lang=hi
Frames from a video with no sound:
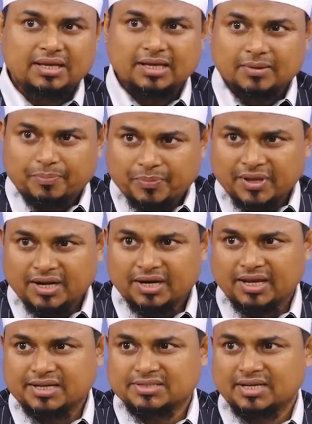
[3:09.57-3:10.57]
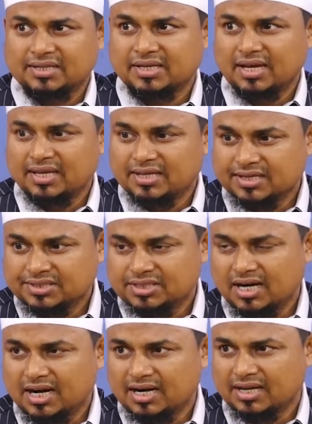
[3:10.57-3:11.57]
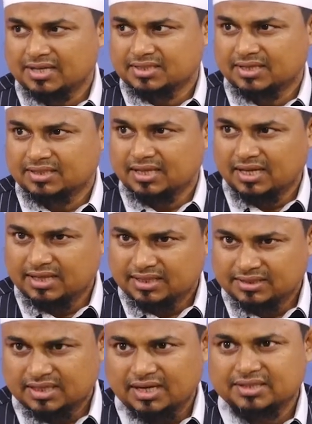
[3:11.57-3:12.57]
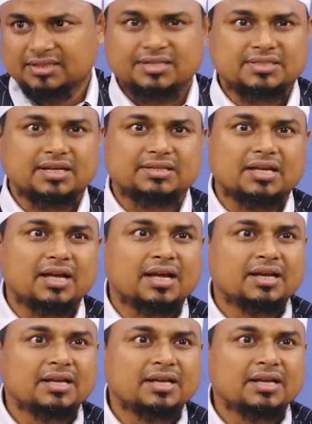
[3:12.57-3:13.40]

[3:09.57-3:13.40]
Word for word: एक पेड़ ऐसा था एक झाड़ ऐसा था एक दरख्त ऐसा था